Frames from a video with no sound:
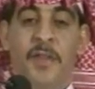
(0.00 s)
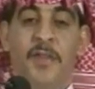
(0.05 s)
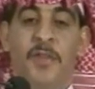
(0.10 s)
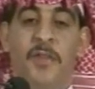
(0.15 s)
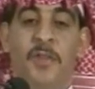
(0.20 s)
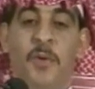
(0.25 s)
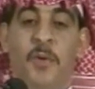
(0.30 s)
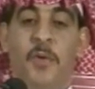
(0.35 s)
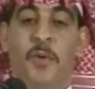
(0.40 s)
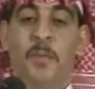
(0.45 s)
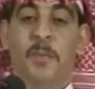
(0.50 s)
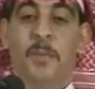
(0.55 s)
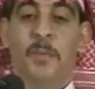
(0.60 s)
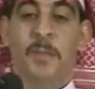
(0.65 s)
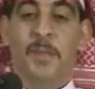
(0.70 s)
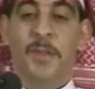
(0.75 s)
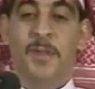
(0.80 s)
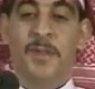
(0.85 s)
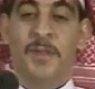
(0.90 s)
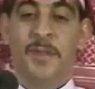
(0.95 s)
الثقب
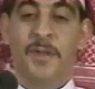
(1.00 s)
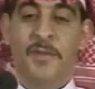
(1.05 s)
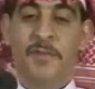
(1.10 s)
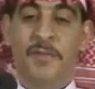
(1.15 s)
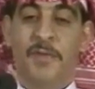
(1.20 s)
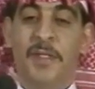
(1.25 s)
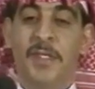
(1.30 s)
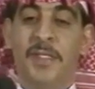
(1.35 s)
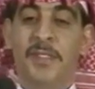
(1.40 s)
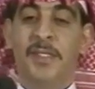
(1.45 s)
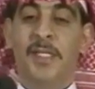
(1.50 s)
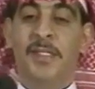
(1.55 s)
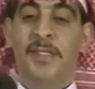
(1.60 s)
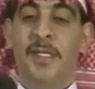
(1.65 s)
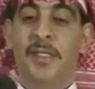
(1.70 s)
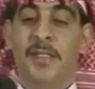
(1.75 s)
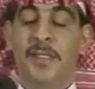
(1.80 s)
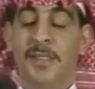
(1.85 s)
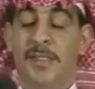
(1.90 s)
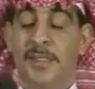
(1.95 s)
في
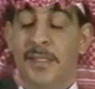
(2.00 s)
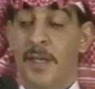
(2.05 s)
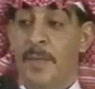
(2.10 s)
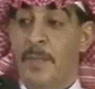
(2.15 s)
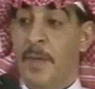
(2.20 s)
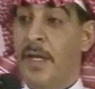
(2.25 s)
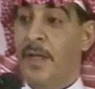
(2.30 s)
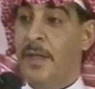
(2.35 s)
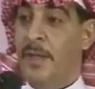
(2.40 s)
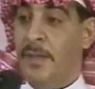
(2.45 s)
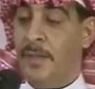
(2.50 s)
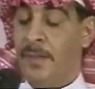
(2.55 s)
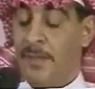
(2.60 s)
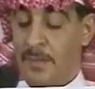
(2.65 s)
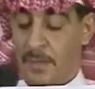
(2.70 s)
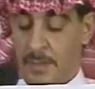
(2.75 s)
جسد السماء